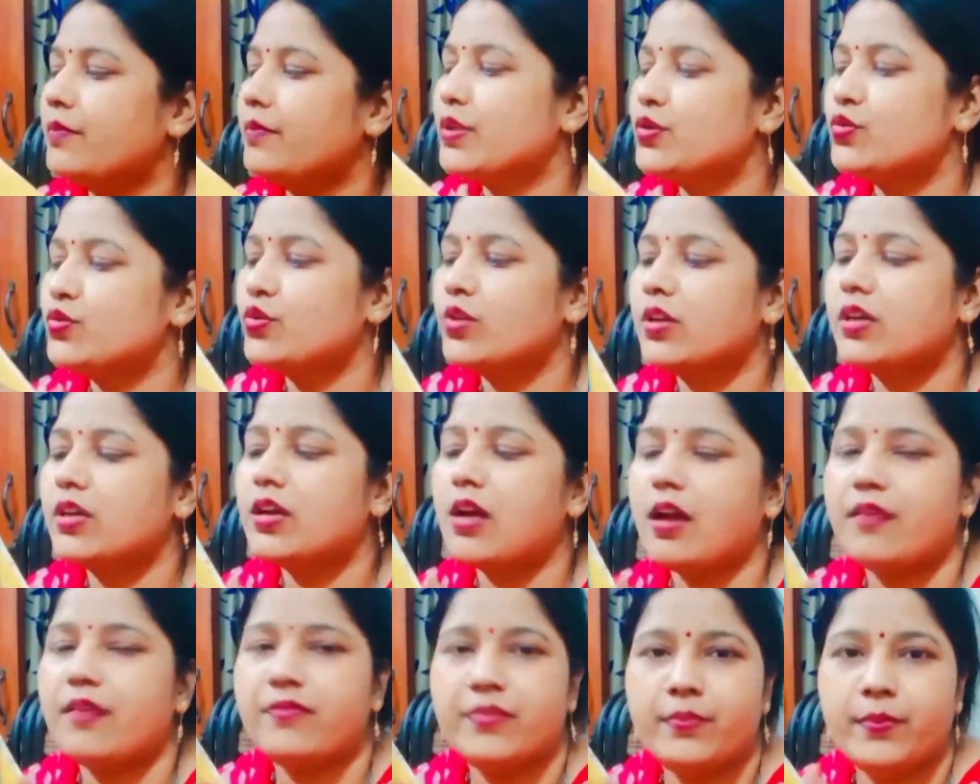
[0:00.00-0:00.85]
बच्चों ने
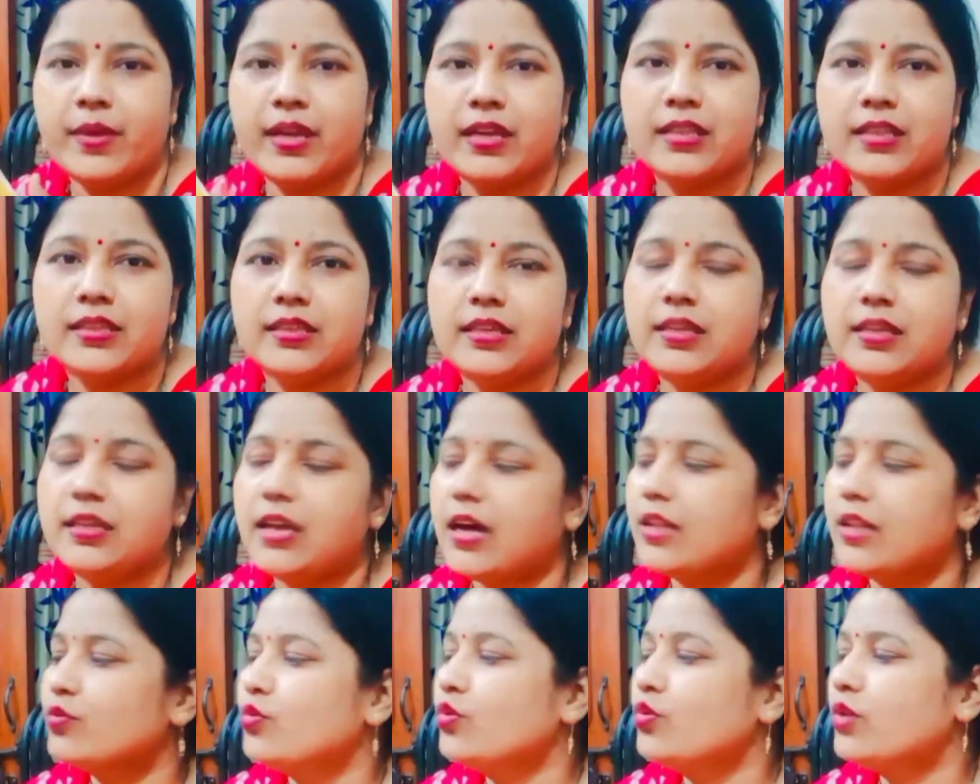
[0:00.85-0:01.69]
काफ़ी मेहनत की
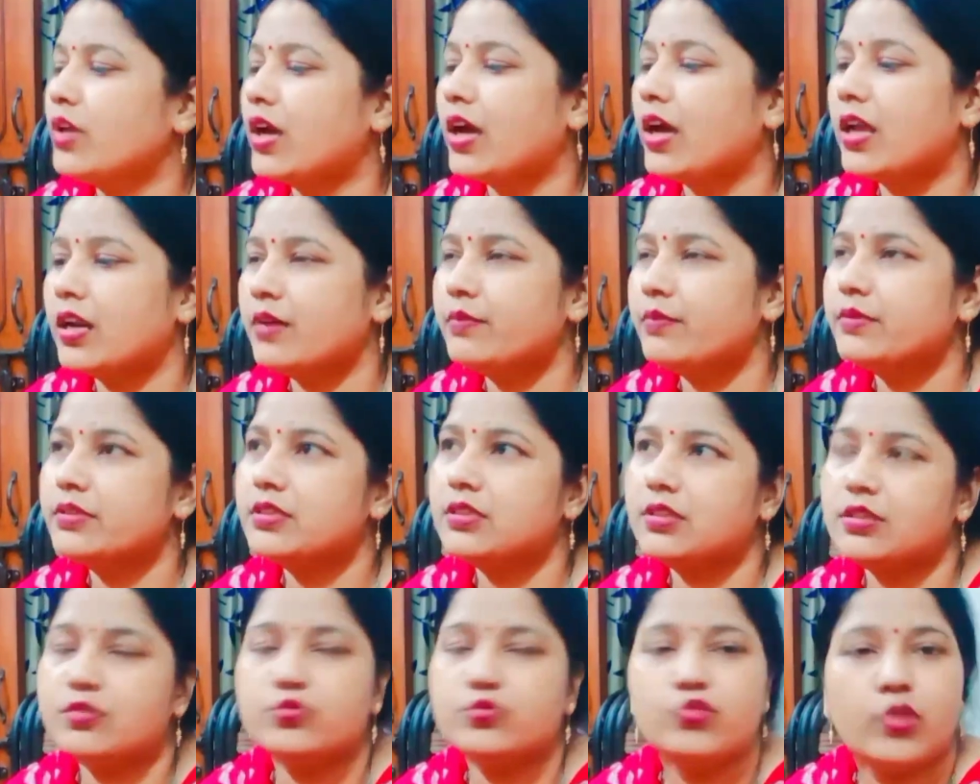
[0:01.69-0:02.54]
रात को 11
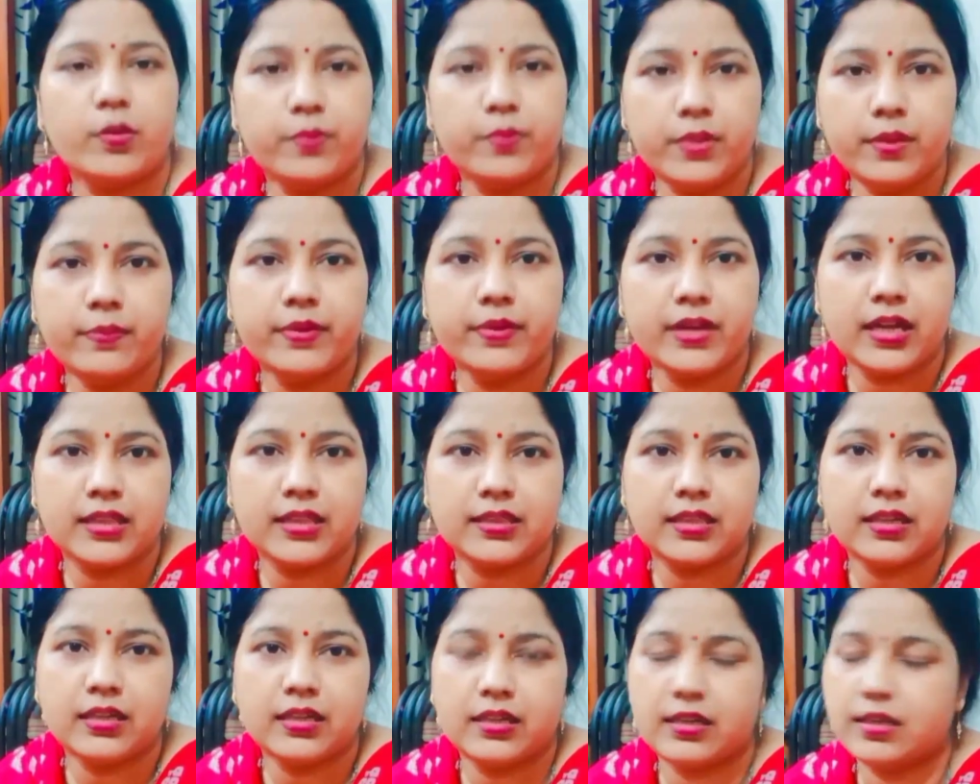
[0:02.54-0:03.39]
बजे तक तो अभी
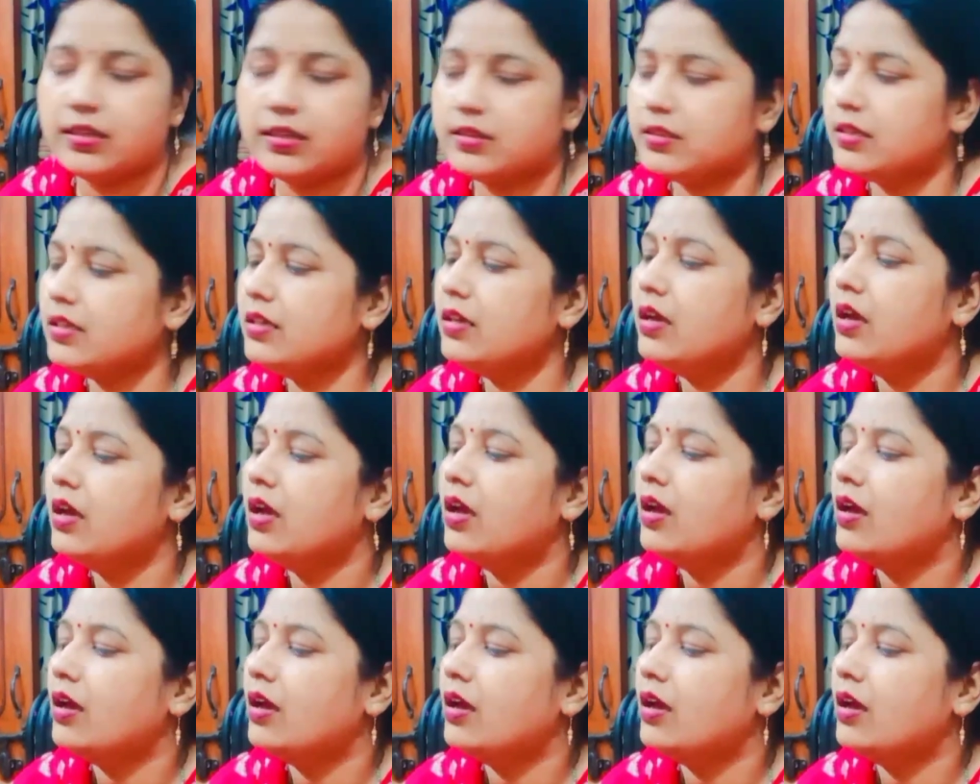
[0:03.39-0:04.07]
बनाता रहा था